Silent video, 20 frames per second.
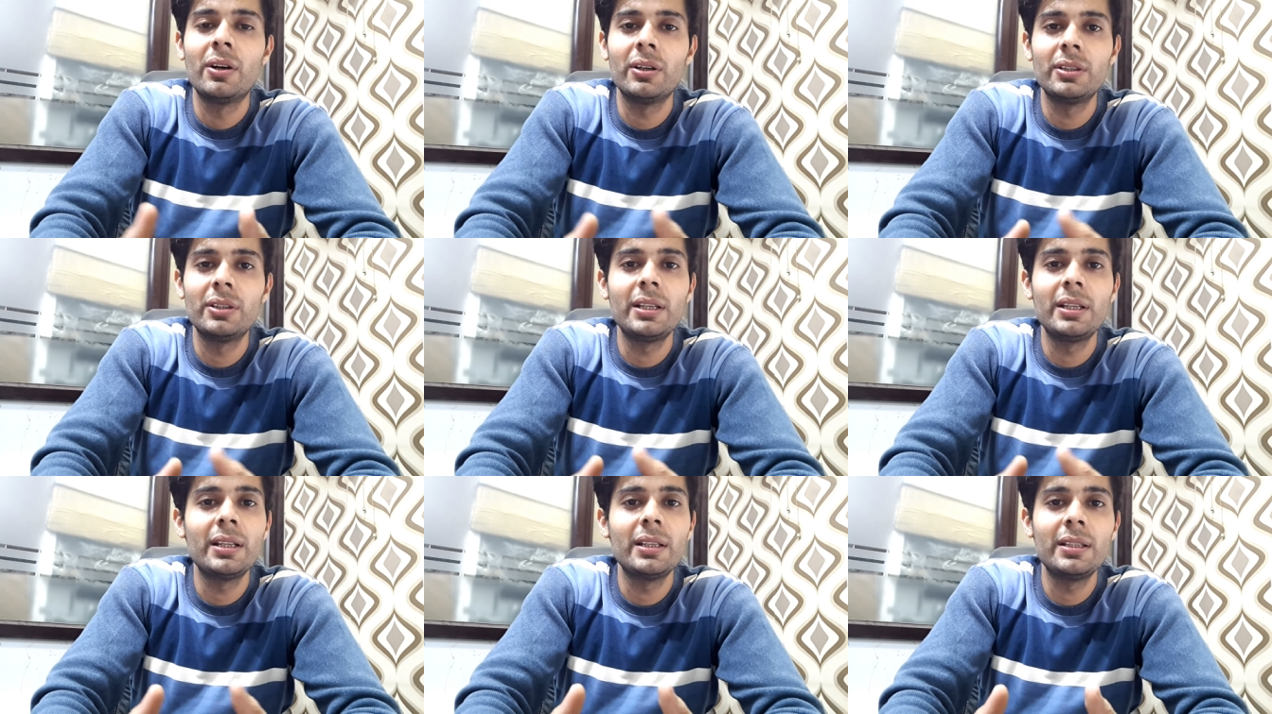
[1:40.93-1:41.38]

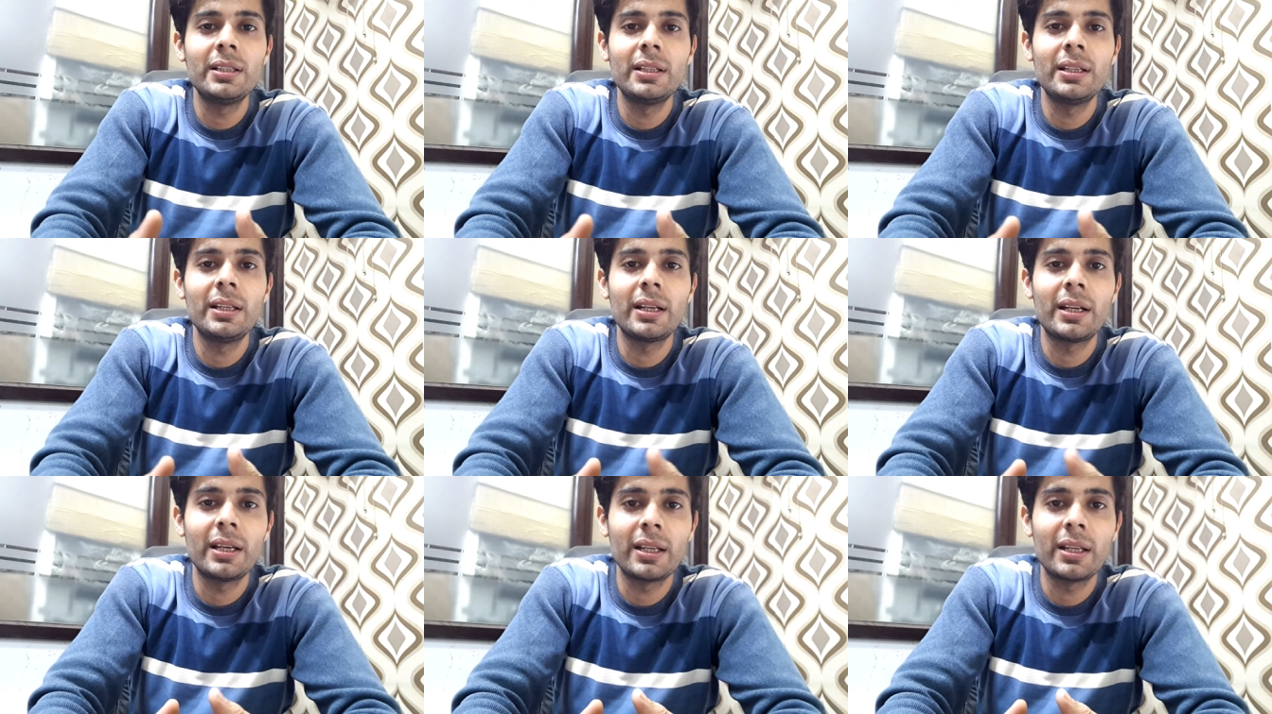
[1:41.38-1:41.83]
और धीरे
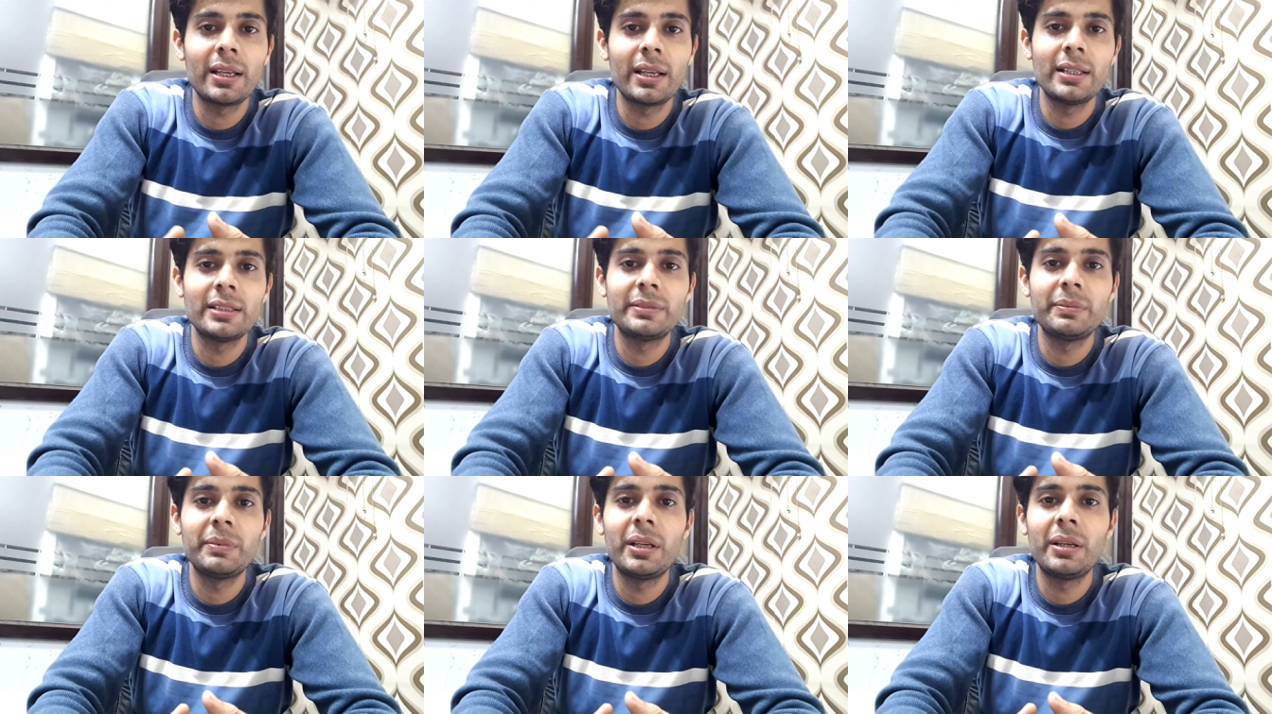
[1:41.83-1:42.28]
धीरे
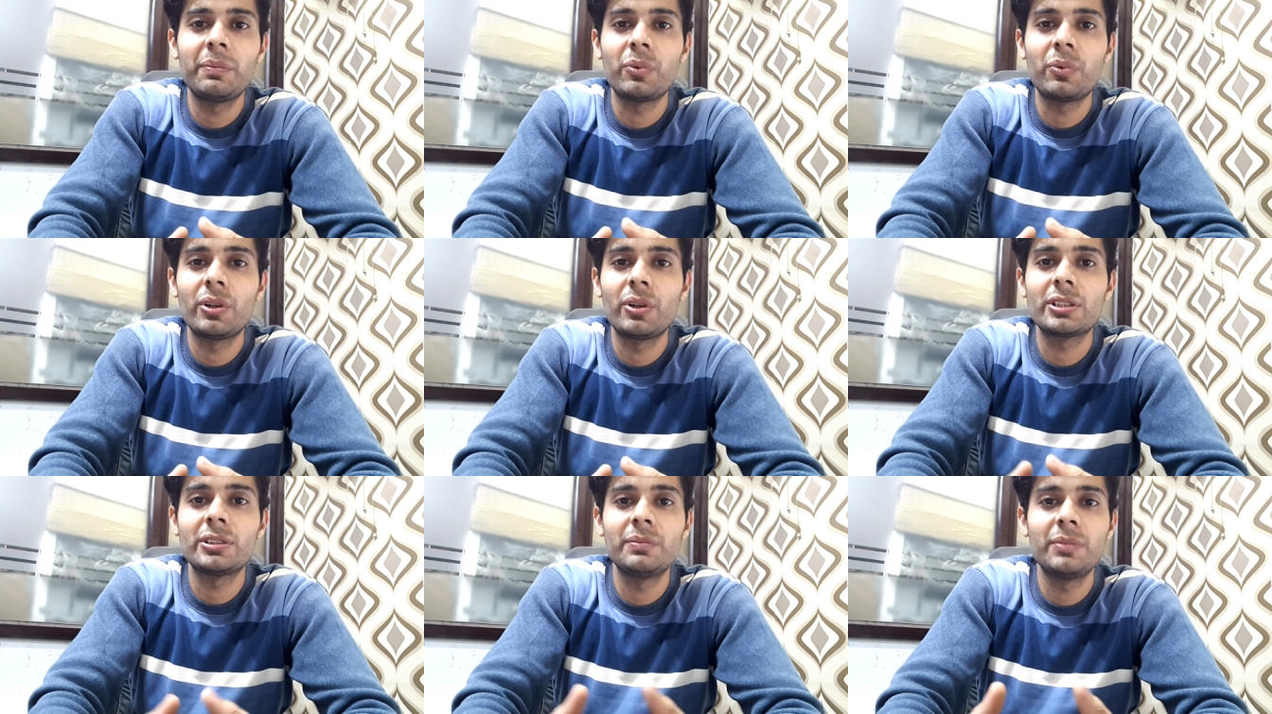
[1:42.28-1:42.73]
करके इसमें
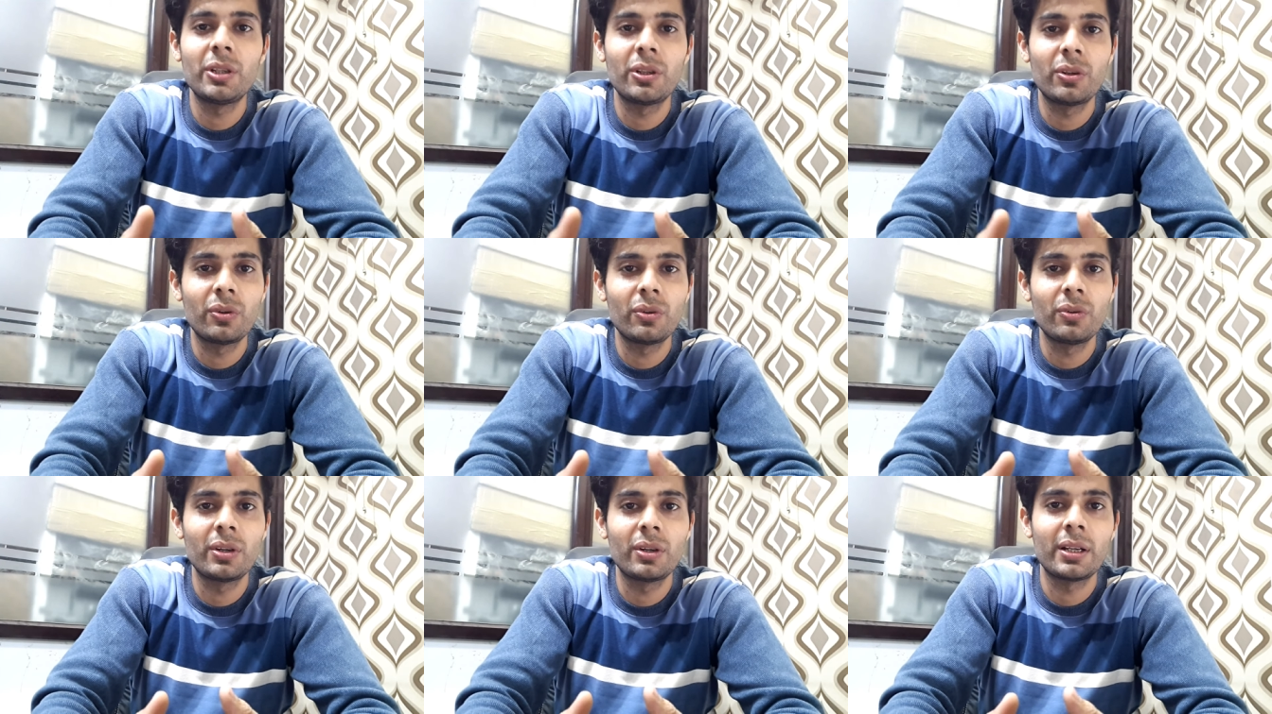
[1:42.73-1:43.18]
प्रोडक्ट्स
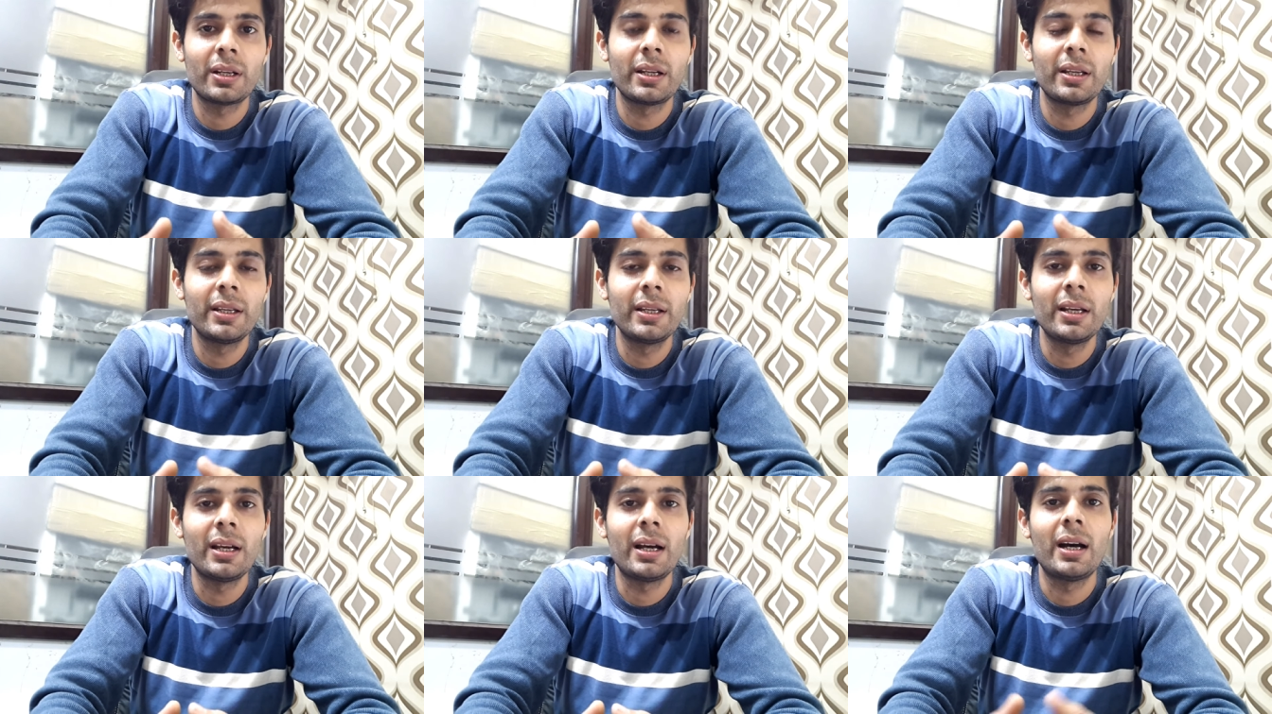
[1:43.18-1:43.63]
में ग्रो कर
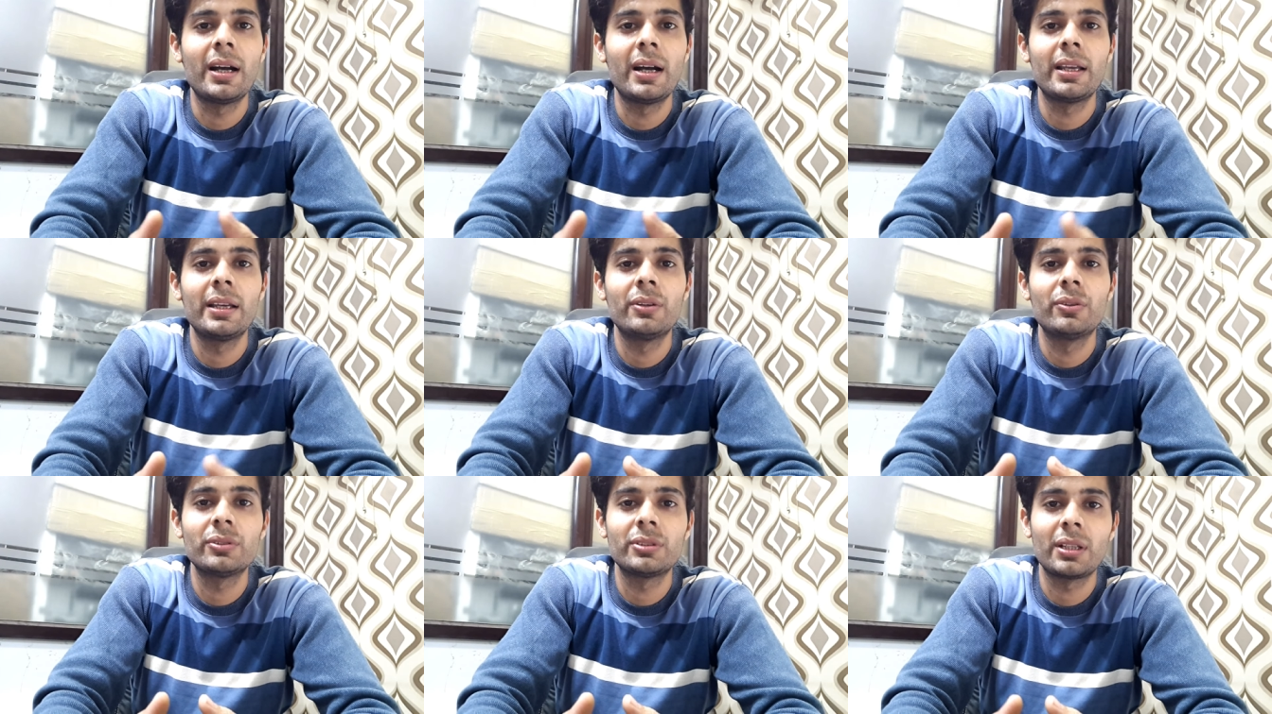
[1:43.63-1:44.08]
रही हैं
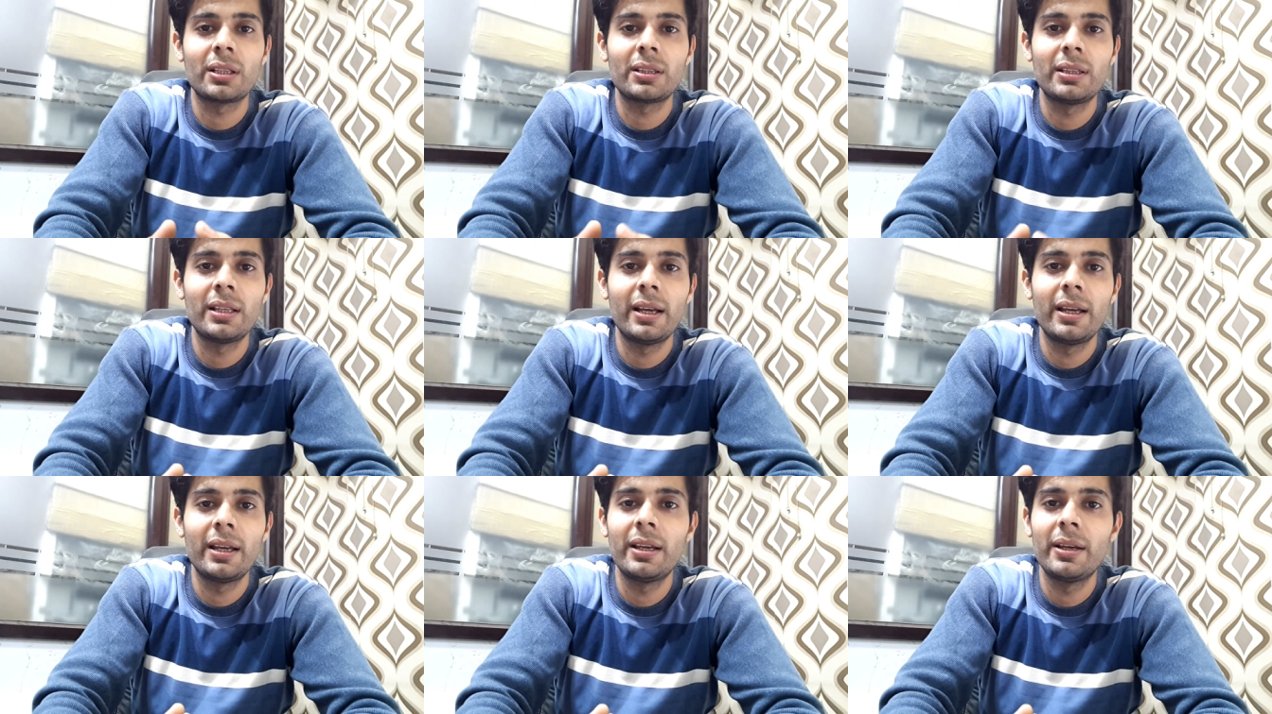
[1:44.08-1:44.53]
आगे हो
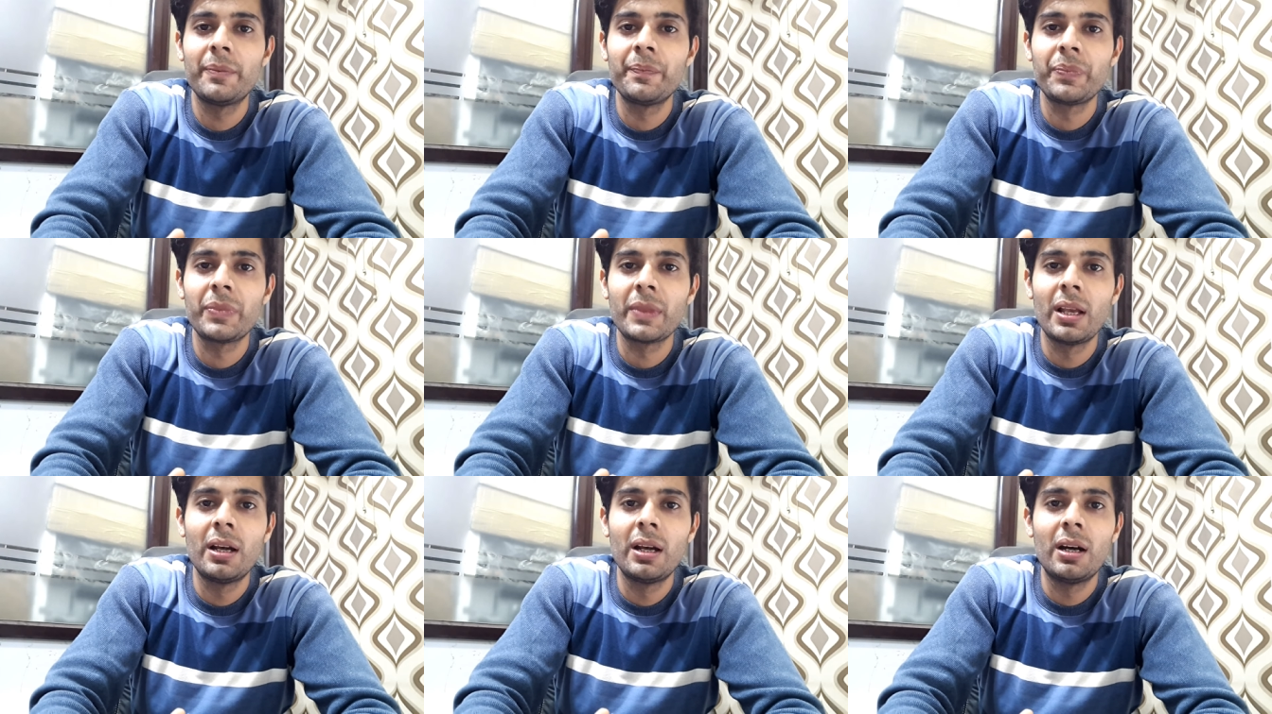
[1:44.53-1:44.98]
सकता है